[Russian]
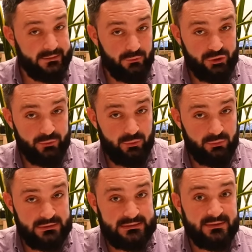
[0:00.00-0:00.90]
Следующее
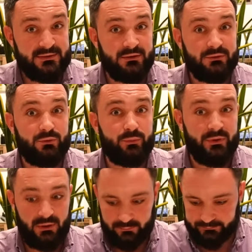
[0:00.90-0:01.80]
блюдо – сискал
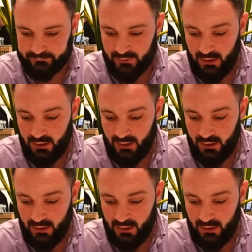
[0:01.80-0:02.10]
тубиром.